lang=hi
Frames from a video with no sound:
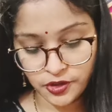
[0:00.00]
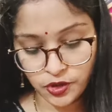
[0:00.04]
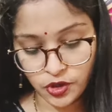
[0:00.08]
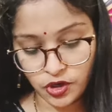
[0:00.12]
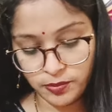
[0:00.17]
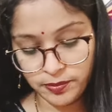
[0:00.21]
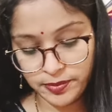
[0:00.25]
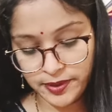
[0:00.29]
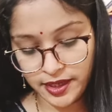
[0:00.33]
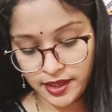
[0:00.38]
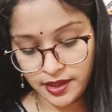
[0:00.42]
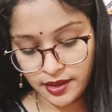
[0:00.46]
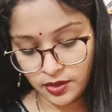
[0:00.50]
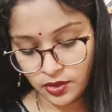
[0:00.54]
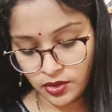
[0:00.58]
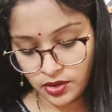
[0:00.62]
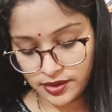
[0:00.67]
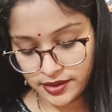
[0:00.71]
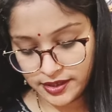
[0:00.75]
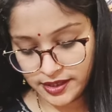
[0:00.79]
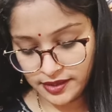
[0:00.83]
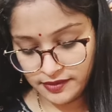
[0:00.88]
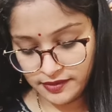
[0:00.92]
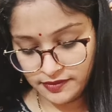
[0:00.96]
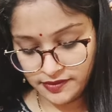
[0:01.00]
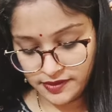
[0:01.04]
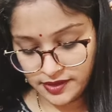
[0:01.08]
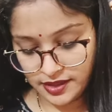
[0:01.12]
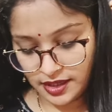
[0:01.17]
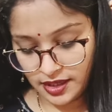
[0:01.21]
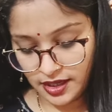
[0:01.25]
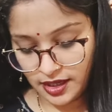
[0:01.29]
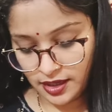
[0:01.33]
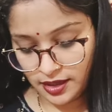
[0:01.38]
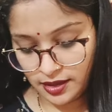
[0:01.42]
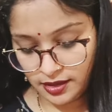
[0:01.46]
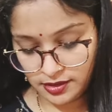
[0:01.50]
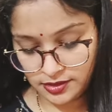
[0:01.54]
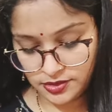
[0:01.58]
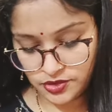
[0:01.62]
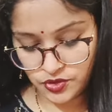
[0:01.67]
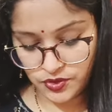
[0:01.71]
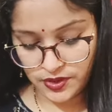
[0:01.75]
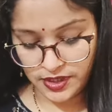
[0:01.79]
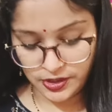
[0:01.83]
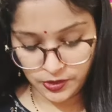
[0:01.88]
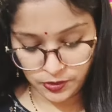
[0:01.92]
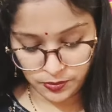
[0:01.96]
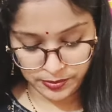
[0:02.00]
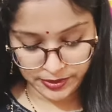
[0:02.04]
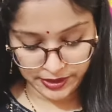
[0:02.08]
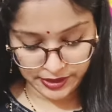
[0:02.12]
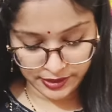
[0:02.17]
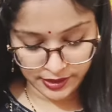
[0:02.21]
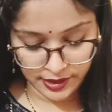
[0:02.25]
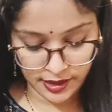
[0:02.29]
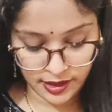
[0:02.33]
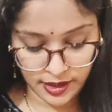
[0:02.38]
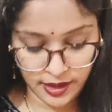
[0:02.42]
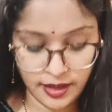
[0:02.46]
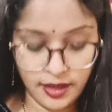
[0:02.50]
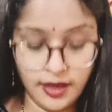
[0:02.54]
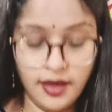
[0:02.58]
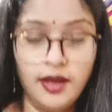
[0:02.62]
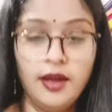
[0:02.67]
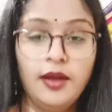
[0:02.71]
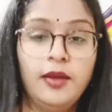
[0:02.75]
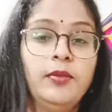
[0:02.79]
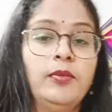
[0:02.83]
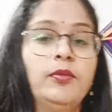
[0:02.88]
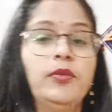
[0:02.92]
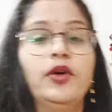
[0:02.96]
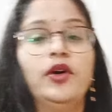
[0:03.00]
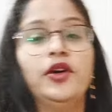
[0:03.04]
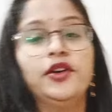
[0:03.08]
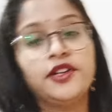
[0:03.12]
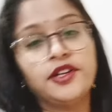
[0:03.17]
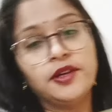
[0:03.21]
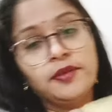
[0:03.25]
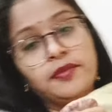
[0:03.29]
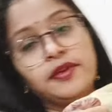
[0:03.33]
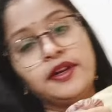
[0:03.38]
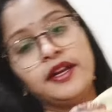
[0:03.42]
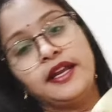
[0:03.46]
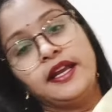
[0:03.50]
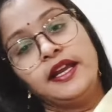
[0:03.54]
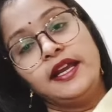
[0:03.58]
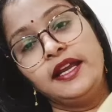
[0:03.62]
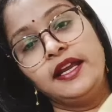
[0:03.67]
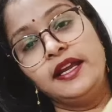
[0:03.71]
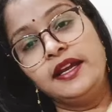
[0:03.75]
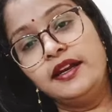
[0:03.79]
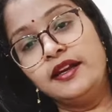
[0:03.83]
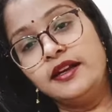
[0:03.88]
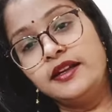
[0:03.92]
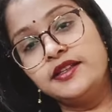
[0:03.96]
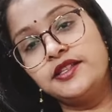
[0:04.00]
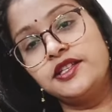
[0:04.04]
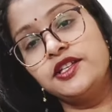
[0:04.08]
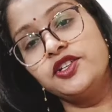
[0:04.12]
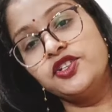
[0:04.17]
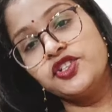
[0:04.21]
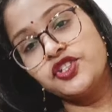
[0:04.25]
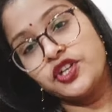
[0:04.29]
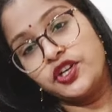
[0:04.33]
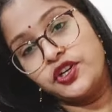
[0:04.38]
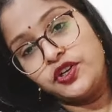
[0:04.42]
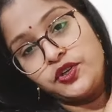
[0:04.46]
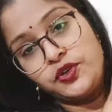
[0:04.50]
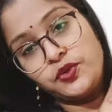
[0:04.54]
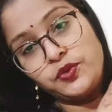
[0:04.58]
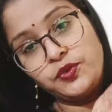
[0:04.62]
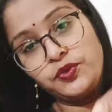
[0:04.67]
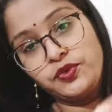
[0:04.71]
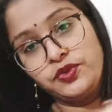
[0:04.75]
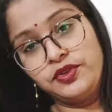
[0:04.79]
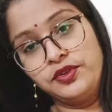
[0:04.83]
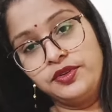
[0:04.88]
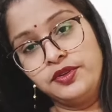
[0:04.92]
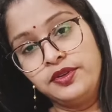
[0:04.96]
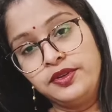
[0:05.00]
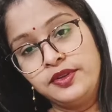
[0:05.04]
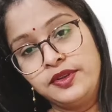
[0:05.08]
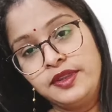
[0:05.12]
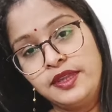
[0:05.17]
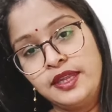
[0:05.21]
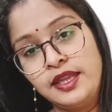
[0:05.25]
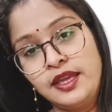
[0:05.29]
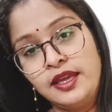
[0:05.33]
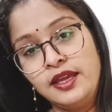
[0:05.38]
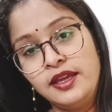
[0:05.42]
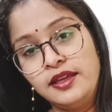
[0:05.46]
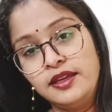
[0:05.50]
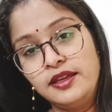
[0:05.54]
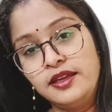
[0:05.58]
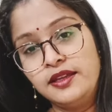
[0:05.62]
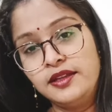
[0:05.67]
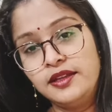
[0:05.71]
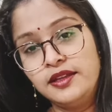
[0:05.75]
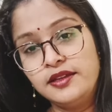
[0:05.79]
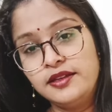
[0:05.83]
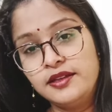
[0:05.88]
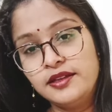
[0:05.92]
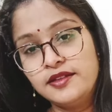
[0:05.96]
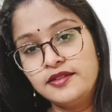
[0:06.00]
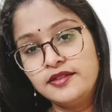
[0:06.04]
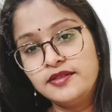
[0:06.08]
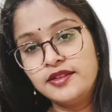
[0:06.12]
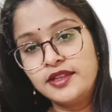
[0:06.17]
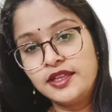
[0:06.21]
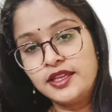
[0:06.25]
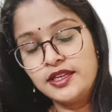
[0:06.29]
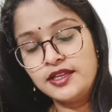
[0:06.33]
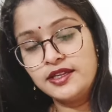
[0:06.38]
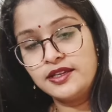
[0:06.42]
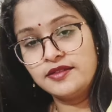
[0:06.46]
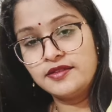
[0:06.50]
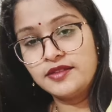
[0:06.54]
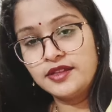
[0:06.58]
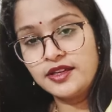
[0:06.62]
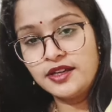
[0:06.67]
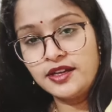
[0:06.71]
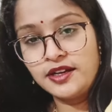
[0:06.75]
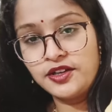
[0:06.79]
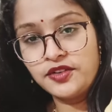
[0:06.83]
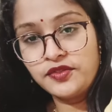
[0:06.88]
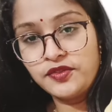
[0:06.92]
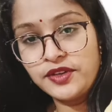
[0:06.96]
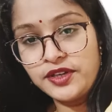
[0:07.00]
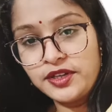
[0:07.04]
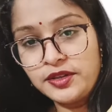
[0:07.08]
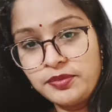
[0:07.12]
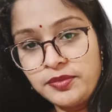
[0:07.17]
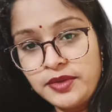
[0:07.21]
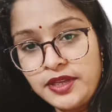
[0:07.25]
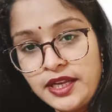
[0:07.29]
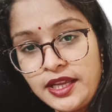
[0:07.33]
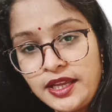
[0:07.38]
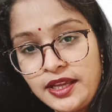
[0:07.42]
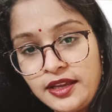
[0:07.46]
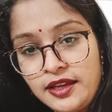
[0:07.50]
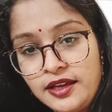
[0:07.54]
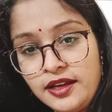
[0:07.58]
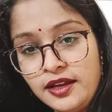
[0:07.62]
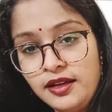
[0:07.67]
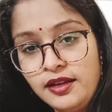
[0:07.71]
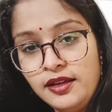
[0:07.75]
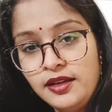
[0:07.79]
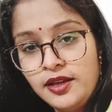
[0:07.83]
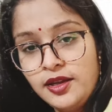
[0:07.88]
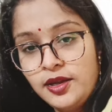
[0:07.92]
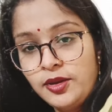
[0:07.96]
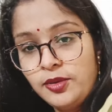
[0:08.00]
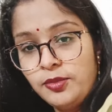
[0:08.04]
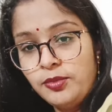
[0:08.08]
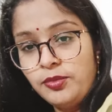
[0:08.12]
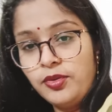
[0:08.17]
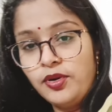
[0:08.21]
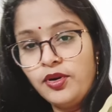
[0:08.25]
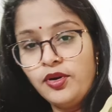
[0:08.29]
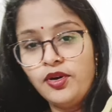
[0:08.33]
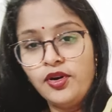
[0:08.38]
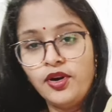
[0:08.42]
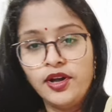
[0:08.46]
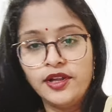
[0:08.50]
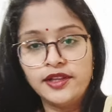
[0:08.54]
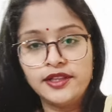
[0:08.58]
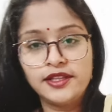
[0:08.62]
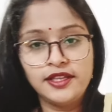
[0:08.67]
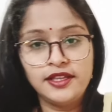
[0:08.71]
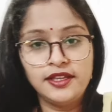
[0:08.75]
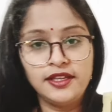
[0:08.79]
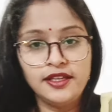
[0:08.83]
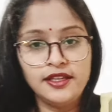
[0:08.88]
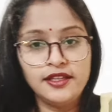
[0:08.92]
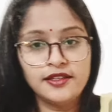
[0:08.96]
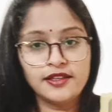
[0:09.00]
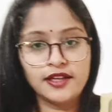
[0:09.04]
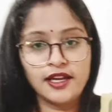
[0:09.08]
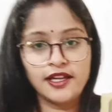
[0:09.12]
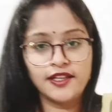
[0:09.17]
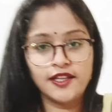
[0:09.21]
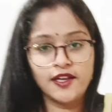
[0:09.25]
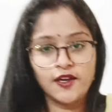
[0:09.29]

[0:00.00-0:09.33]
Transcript: टॉप है ऑर्गेंजा जो है दुपट्टा है बॉटम रहेगा जी शंटून ये देखिए इस तरीके से कटवर्क में रहेगा बहुत ही ज़्यादा